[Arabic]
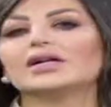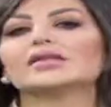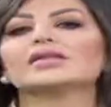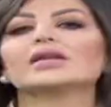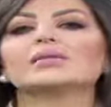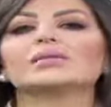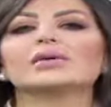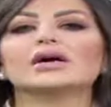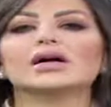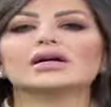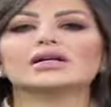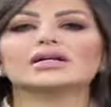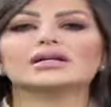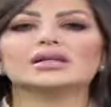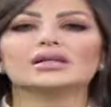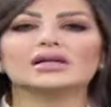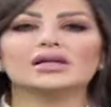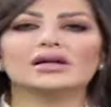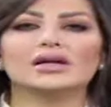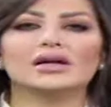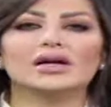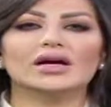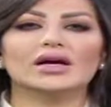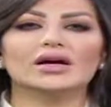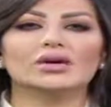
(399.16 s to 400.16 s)
طبعت
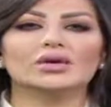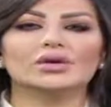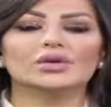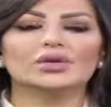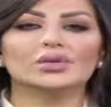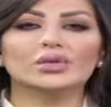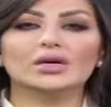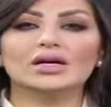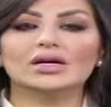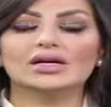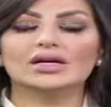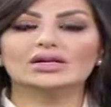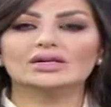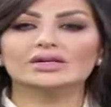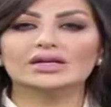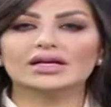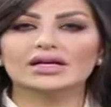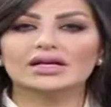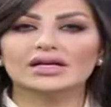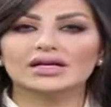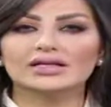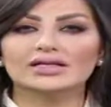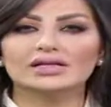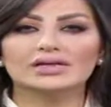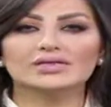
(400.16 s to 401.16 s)
العنوان
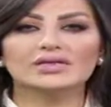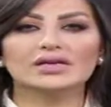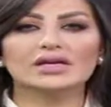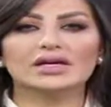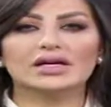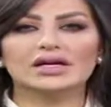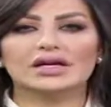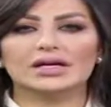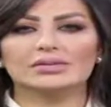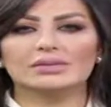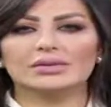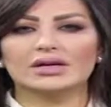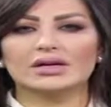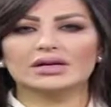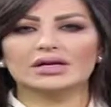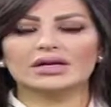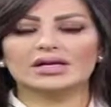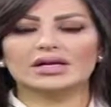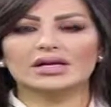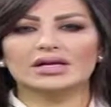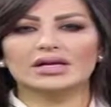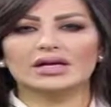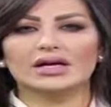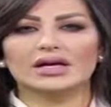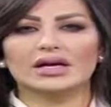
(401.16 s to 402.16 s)
التالي السفير
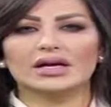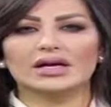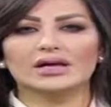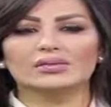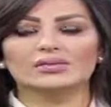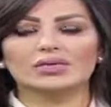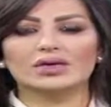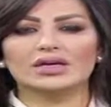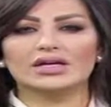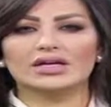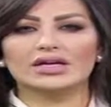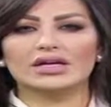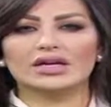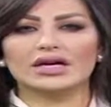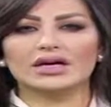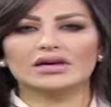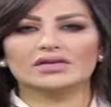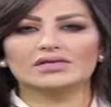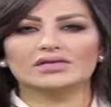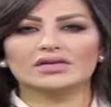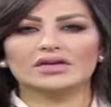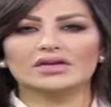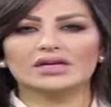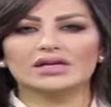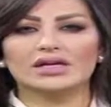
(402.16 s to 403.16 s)
الأمريكي الملكية
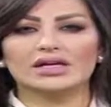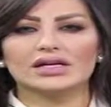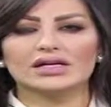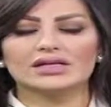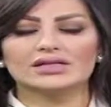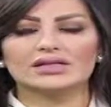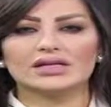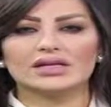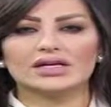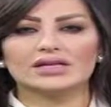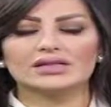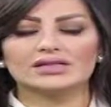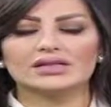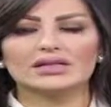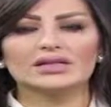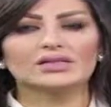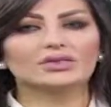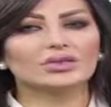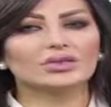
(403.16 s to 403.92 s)
الفكرية سيزيد